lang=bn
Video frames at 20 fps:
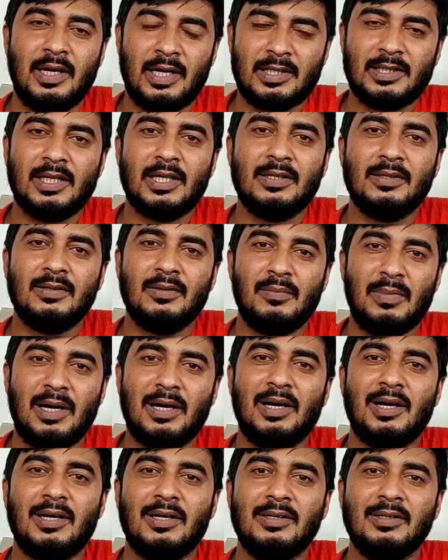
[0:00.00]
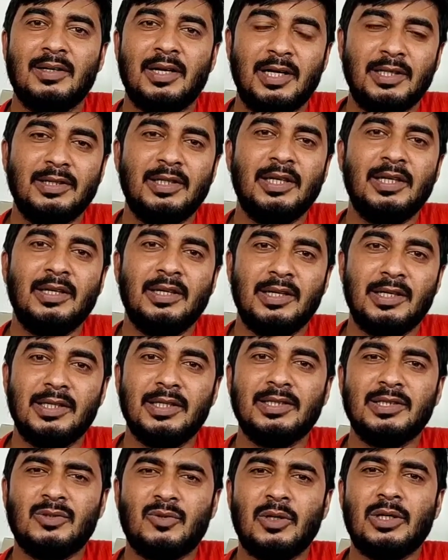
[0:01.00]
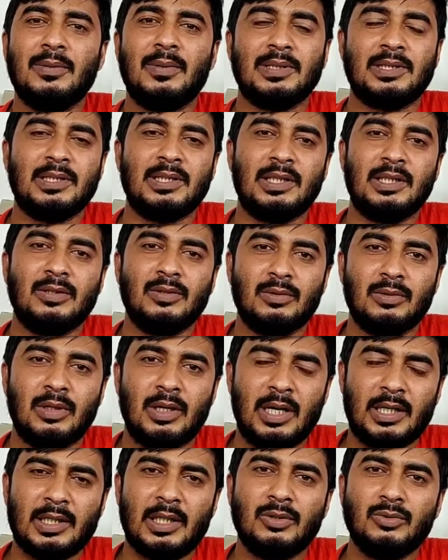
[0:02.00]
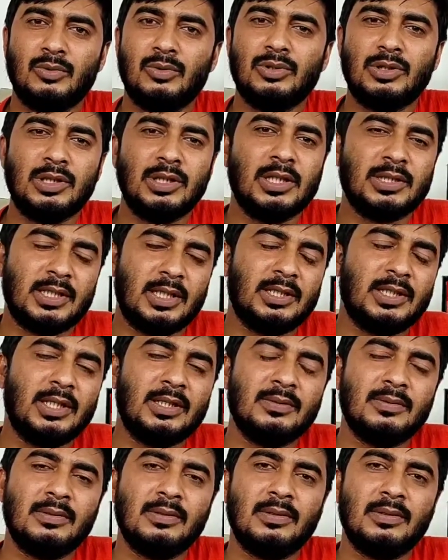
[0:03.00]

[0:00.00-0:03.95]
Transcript: একটা বাংলা হিন্দি ইংরেজি কটা ভাষা জানি একটা দুটো তিনটা চারটা